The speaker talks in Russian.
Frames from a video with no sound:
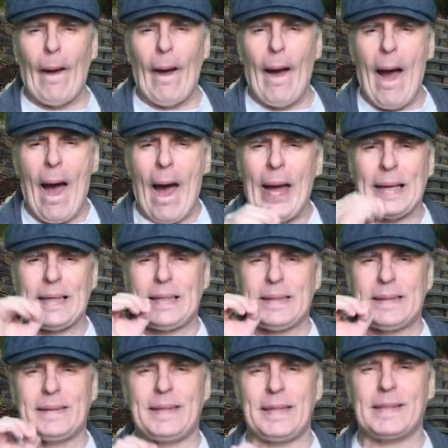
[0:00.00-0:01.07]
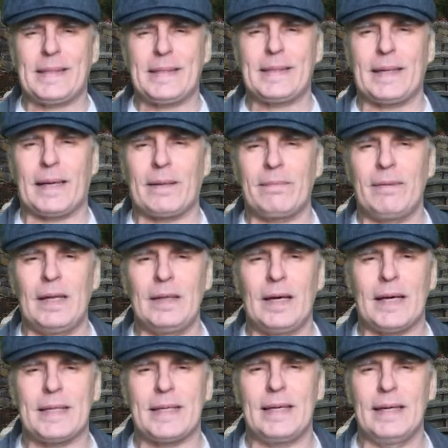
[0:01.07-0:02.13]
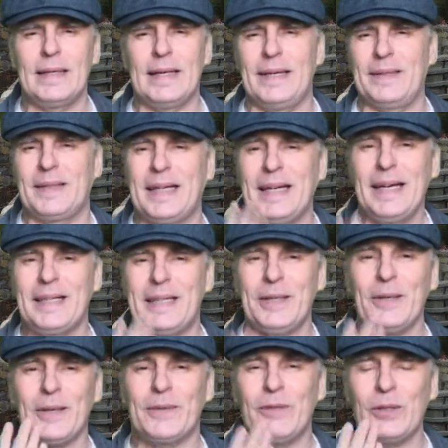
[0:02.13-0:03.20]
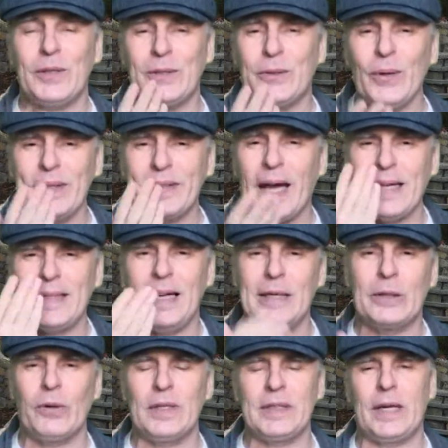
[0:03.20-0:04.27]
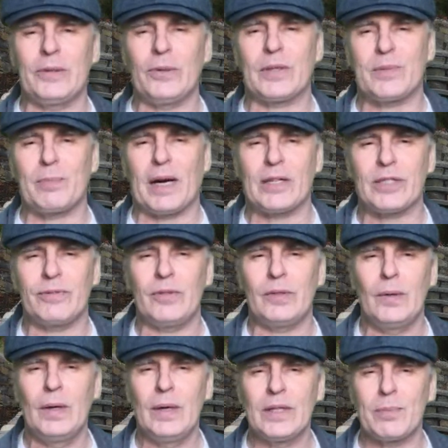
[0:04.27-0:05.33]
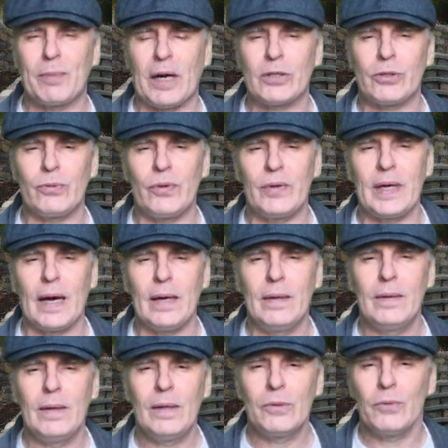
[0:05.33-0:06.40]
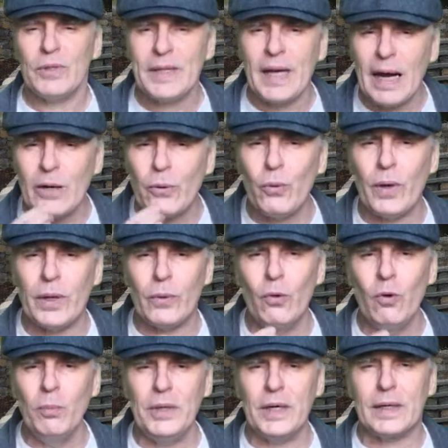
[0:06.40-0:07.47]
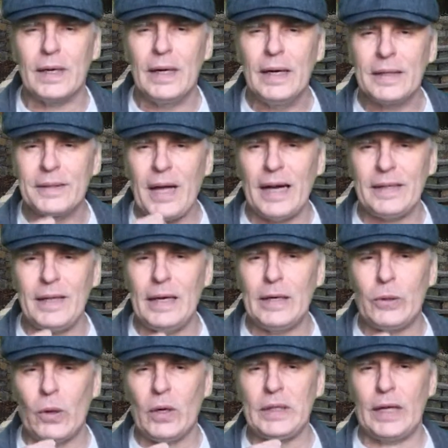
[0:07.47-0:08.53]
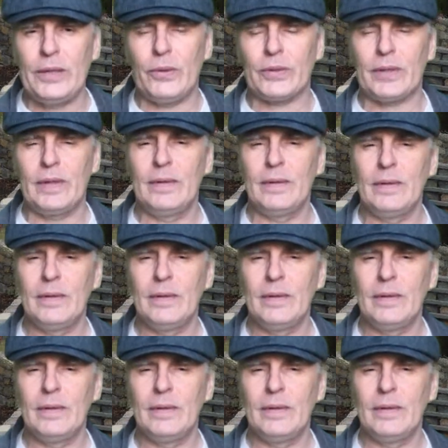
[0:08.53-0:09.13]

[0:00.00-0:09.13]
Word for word: Ах, ты сорвалась! Кто, вот кто так далеко кладет, спрашиваю, спрашиваю я. Ну вот какой умник так далеко кладет?